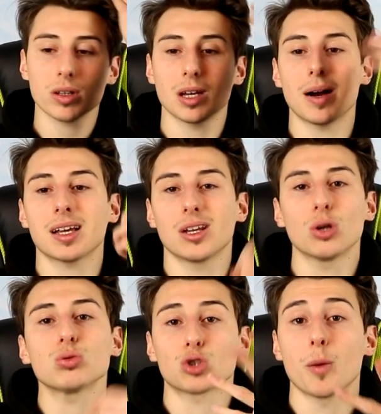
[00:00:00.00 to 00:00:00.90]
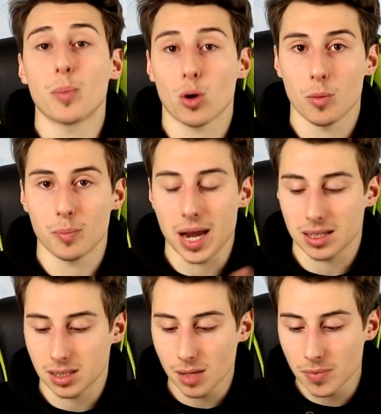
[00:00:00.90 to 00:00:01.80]
tabacchi non troppo
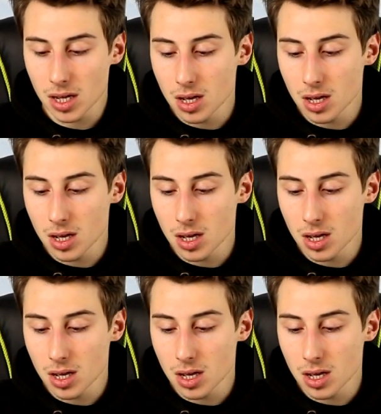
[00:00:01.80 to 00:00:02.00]
complessi